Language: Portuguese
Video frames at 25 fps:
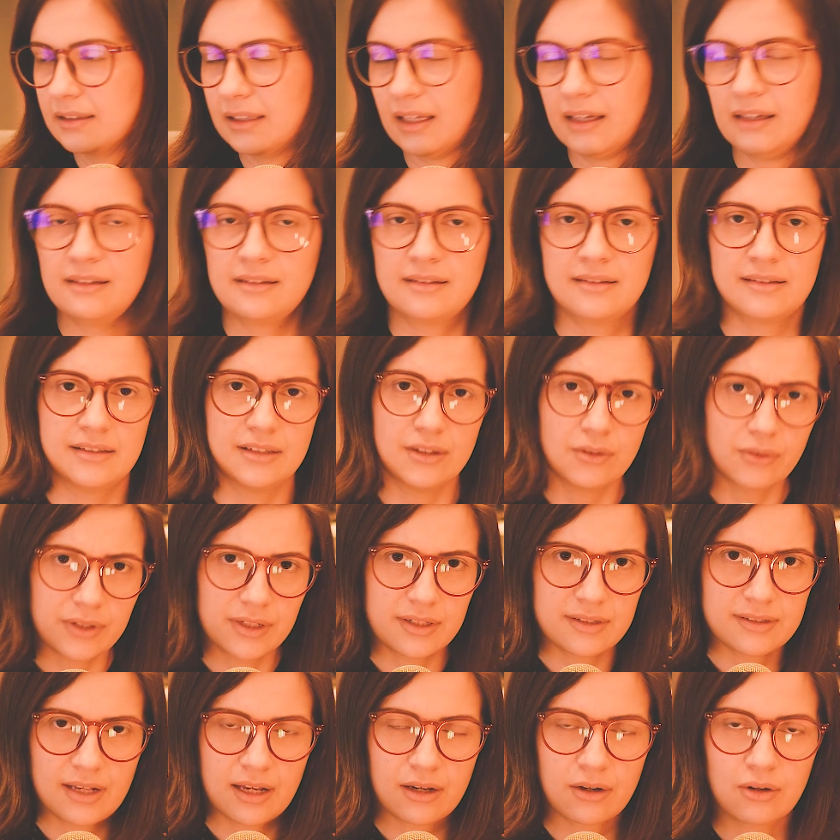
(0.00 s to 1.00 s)
Tá, e se eu
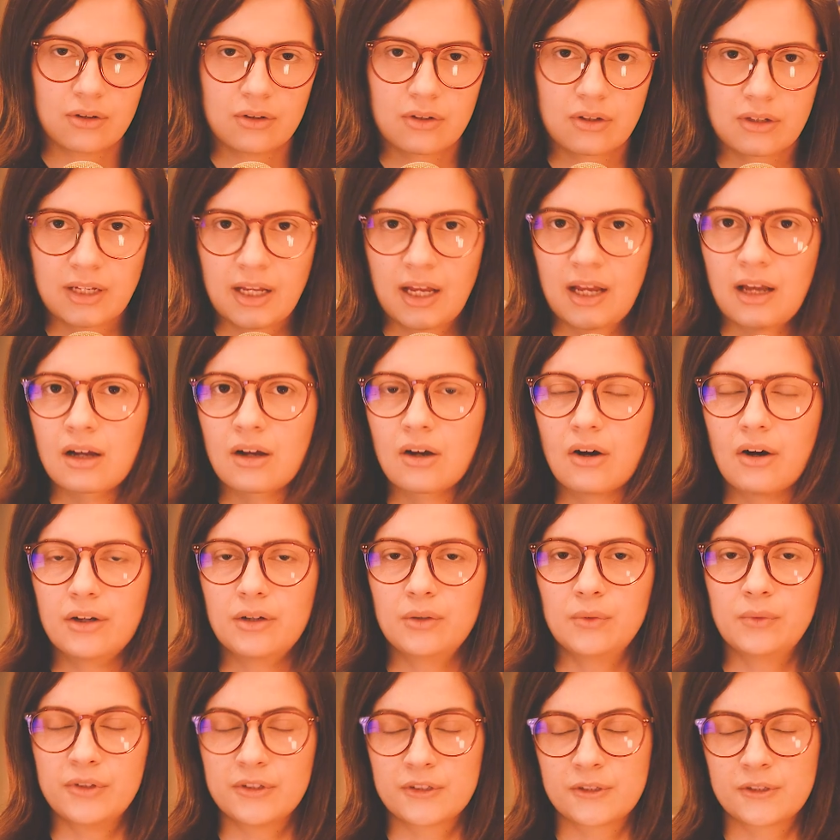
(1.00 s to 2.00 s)
quiser colocar agora um